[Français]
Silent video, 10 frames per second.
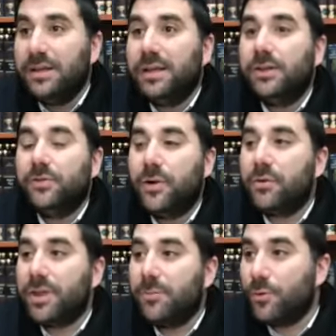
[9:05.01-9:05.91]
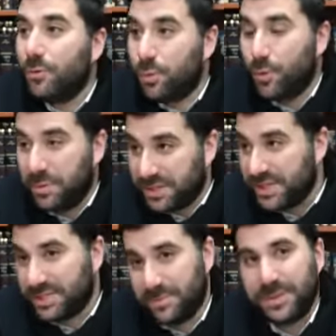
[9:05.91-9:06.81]
Et une fois qu'on a beaucoup, beaucoup
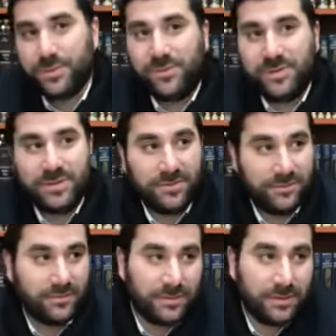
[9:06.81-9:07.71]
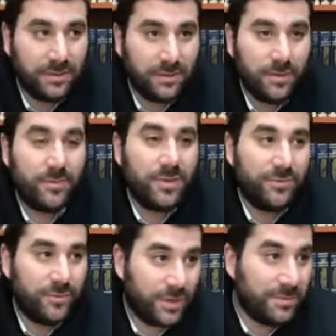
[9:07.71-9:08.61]
prié, c'est pas suffisant. Comme on l'a
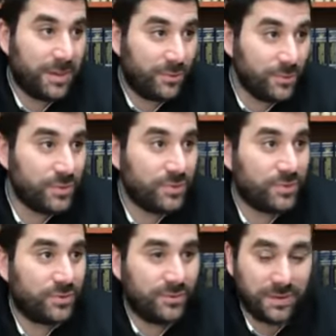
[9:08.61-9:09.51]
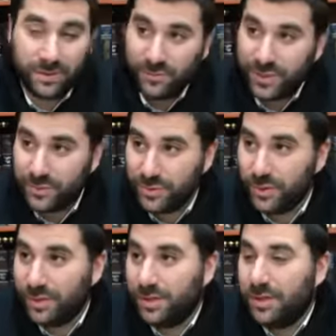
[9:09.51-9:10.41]
vu dans la mer Rouge, enfin dans l'ouverture,
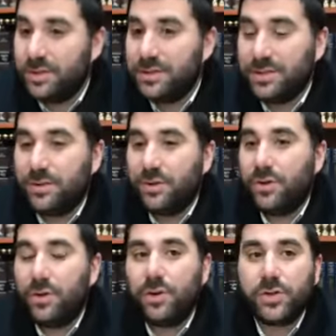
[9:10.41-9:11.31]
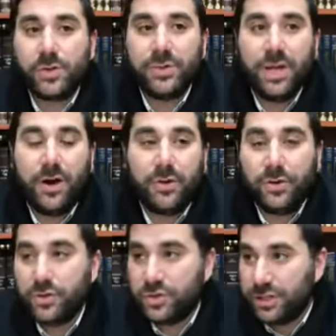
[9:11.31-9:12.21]
c'est que lorsqu'on est en
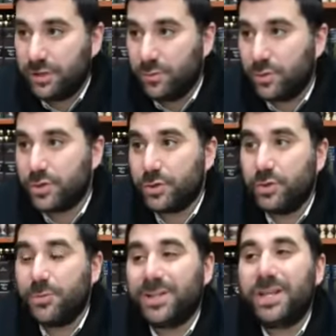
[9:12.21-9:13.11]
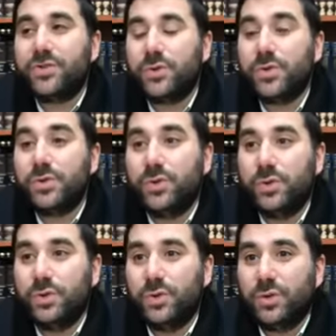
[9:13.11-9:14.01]
danger ou lorsqu'on demande quelque chose
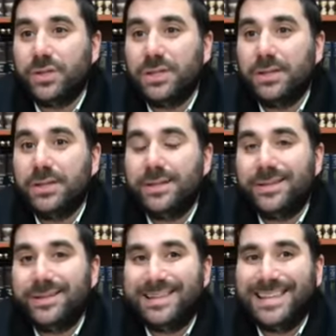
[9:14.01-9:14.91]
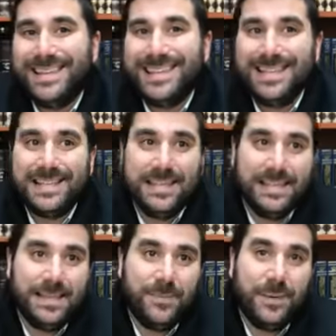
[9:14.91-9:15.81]
de, qui, qui,
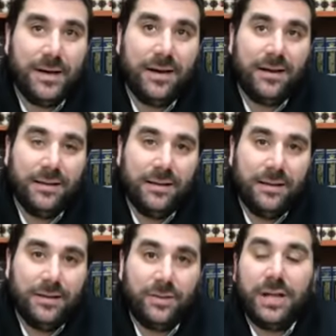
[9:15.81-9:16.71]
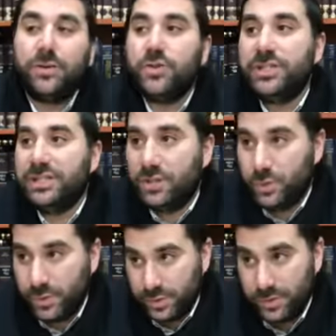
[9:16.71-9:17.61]
qui, n'est pas dans la logique des
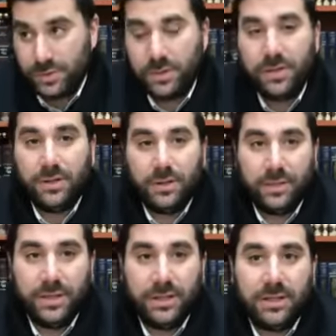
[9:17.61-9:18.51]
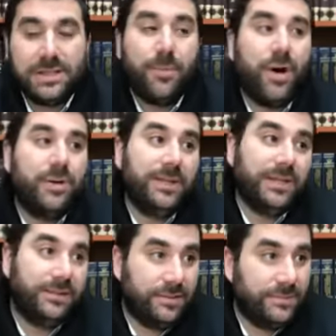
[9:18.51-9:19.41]
choses, ouais, ça prend un mérite.